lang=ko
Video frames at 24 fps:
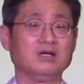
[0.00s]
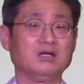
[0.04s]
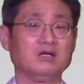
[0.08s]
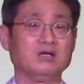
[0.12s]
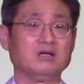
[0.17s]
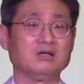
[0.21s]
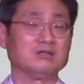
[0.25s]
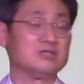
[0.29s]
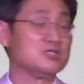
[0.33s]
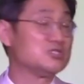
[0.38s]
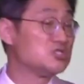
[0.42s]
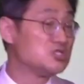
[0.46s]

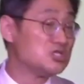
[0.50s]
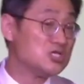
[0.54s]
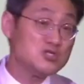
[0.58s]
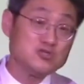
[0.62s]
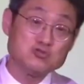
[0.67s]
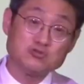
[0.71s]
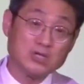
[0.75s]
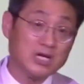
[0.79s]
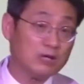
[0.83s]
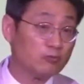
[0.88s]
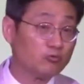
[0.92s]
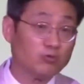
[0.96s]
그
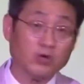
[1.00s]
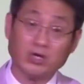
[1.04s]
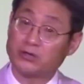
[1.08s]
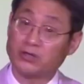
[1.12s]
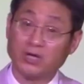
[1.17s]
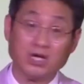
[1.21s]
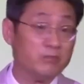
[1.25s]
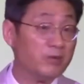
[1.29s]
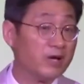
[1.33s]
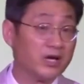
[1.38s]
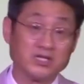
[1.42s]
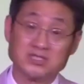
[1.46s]
친숙함과
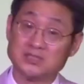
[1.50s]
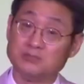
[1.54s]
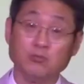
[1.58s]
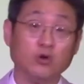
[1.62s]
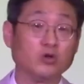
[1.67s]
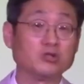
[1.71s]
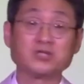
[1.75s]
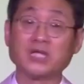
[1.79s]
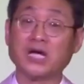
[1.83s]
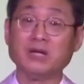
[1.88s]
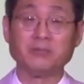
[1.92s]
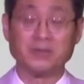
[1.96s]
결별하지
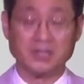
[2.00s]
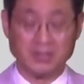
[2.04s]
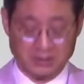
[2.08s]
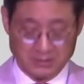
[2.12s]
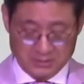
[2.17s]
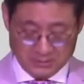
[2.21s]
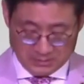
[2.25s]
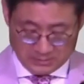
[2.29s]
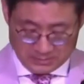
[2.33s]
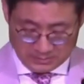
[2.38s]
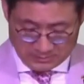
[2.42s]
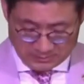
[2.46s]

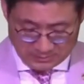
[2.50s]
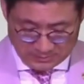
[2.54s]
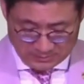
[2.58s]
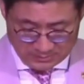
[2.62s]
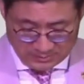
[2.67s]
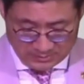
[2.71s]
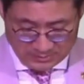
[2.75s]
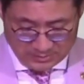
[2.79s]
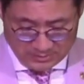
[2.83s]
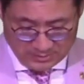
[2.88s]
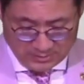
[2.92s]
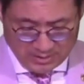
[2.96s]
못하면
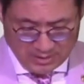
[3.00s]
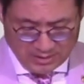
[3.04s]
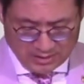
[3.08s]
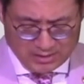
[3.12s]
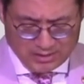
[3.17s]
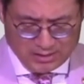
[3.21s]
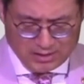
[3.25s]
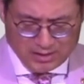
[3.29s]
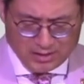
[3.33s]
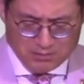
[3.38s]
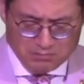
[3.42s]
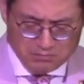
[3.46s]

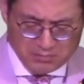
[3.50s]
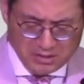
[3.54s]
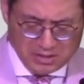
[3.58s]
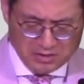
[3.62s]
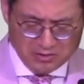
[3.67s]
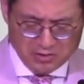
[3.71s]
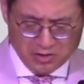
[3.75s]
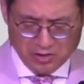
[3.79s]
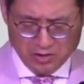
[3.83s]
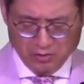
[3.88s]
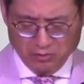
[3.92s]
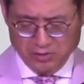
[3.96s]

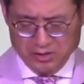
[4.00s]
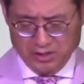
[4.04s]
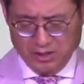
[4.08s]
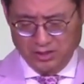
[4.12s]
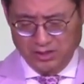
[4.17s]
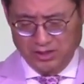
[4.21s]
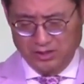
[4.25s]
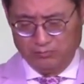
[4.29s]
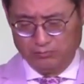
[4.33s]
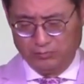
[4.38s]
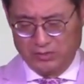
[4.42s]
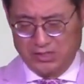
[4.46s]

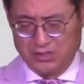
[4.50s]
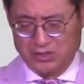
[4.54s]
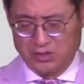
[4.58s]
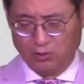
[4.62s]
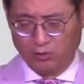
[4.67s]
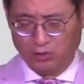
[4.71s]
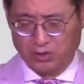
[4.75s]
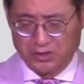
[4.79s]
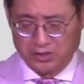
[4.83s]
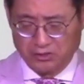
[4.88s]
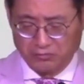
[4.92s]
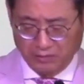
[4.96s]
큰민족이
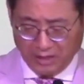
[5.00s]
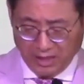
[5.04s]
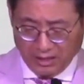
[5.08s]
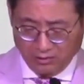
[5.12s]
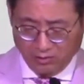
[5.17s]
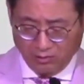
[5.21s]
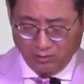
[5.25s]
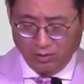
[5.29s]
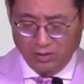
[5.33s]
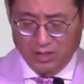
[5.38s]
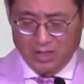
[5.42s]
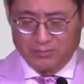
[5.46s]
민족을
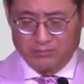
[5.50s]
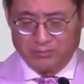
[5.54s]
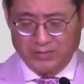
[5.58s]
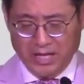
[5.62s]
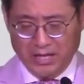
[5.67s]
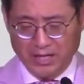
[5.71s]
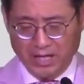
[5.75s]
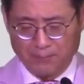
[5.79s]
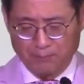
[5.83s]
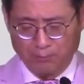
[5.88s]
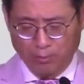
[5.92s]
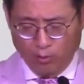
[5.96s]
이루겠고
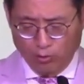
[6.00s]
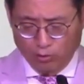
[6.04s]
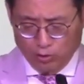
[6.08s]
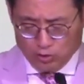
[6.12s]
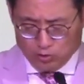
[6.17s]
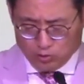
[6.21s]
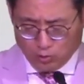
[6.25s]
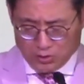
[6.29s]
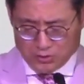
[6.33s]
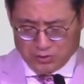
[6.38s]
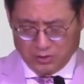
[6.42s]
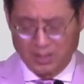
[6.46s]
내게 복을
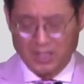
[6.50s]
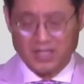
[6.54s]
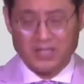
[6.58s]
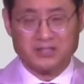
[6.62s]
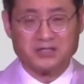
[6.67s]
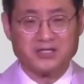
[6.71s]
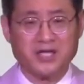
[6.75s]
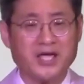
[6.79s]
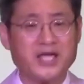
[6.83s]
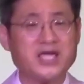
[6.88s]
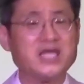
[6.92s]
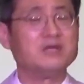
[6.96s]
주어서
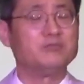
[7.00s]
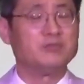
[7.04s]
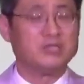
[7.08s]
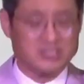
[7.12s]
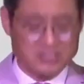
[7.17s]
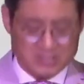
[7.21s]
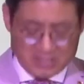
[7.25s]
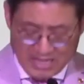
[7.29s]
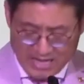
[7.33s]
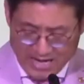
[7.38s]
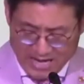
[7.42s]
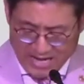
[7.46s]
내 이름을
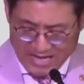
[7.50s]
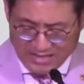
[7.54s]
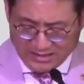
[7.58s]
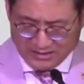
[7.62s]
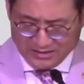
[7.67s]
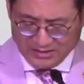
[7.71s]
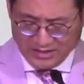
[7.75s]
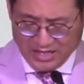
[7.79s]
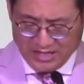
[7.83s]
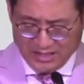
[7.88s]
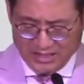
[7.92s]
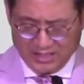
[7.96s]

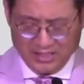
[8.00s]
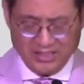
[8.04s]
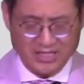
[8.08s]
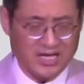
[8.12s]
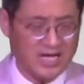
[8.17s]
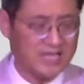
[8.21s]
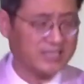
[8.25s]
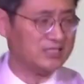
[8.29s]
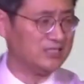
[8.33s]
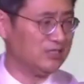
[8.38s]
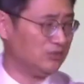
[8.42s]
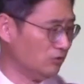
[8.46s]
창대케
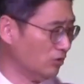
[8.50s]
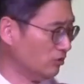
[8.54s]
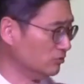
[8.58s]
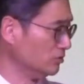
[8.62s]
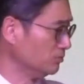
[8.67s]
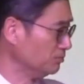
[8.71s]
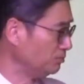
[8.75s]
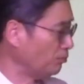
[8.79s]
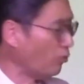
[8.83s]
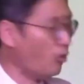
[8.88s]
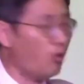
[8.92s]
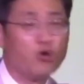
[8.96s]
하리니
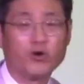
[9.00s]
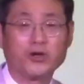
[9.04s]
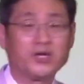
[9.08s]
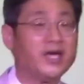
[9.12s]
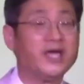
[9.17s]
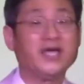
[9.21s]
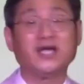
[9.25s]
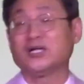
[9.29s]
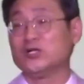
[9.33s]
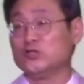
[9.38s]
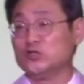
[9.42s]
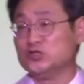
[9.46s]
너는
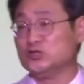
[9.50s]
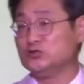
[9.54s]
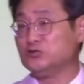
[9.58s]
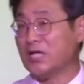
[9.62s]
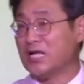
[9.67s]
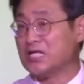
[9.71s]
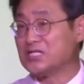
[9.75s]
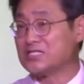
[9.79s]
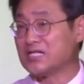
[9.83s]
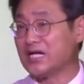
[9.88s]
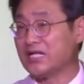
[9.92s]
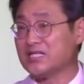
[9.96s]
복의 근원이
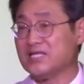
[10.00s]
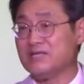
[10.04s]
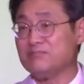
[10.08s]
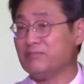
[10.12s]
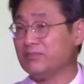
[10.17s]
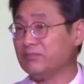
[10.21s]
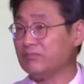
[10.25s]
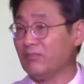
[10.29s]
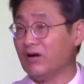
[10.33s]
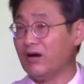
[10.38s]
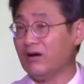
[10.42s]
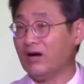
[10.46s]
될지라니
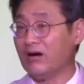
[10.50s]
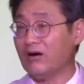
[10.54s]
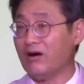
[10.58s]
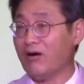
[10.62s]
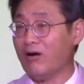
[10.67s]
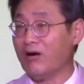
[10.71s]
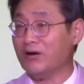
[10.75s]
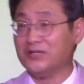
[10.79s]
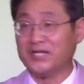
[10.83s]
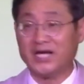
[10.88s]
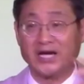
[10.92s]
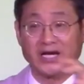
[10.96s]

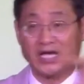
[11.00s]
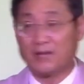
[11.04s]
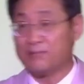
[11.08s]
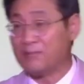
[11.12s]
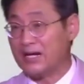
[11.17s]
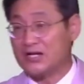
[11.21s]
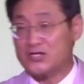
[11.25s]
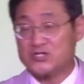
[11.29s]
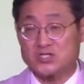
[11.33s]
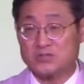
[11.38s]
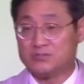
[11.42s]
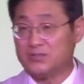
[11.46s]
언약의
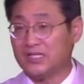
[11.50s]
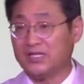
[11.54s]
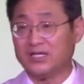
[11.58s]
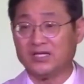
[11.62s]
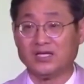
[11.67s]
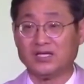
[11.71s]
말씀이